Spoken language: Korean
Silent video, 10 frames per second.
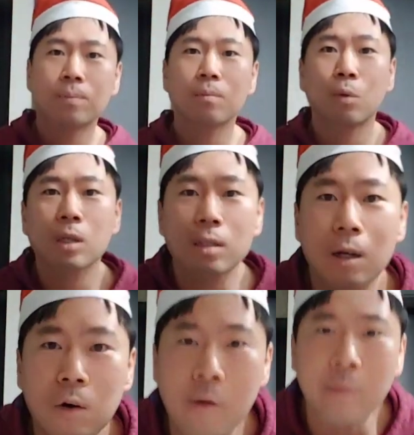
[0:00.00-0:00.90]
모자가
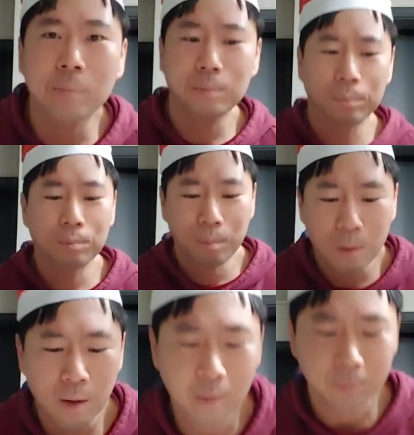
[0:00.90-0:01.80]
작어.
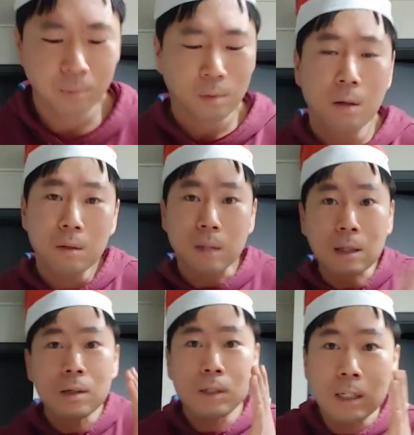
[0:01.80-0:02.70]

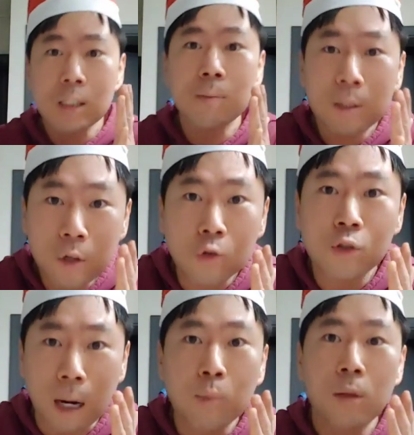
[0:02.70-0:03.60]
다들 크리스마스
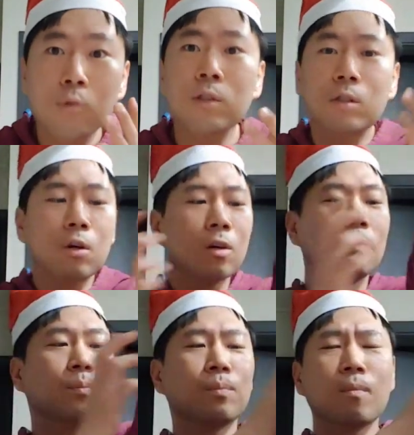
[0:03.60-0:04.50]
연휴 잘 보내고
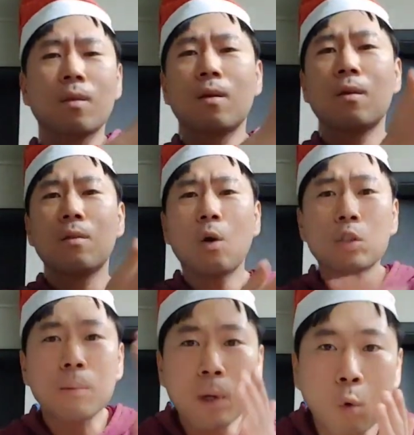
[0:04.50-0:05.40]
있어? 근데
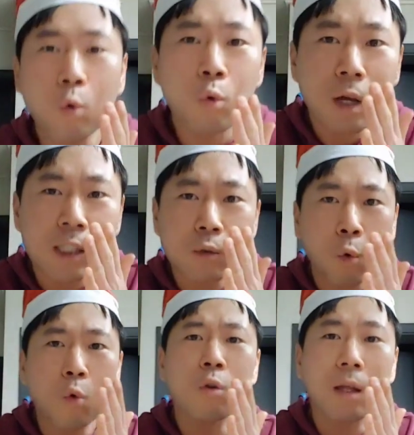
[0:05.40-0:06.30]
어차피 코로나 시
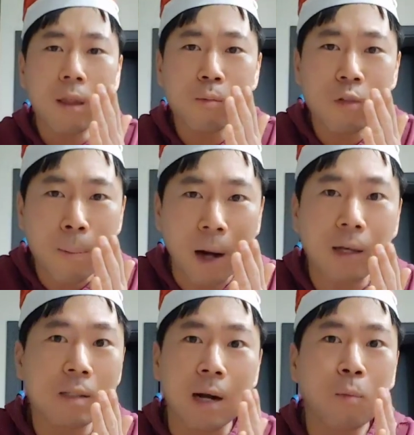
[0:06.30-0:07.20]
코로나 때문에
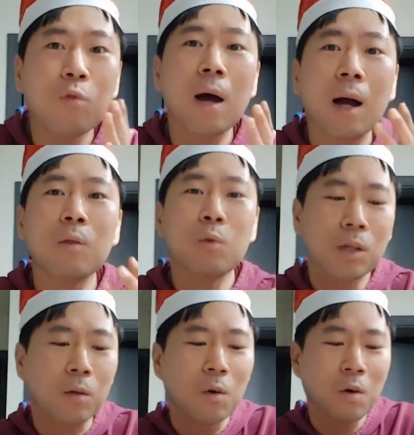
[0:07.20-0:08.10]
밖에 잘 못 나가
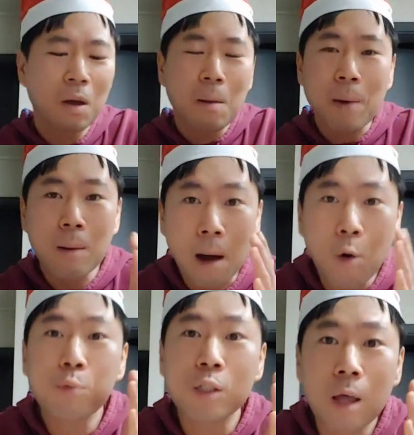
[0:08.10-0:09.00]
놀잖아. 밤
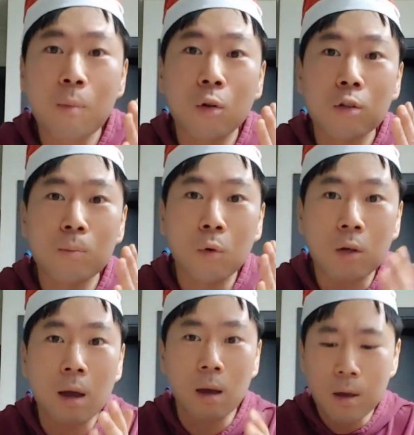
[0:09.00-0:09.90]
9시 되면은 뭐
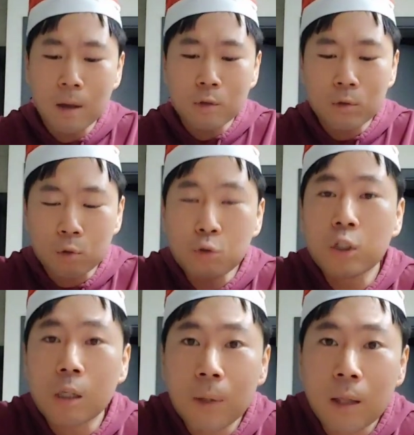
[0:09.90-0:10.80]
이렇게
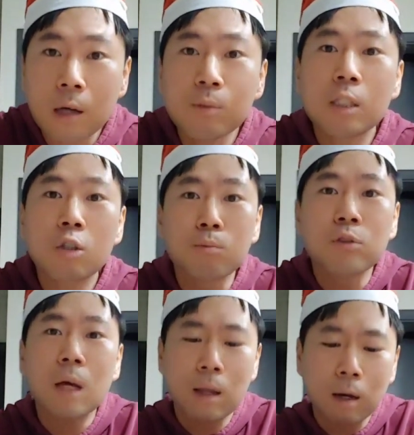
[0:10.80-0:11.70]
술집이나 음식점
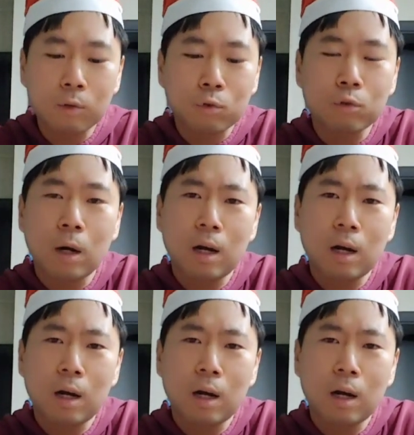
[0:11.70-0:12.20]
문 닫아 가지고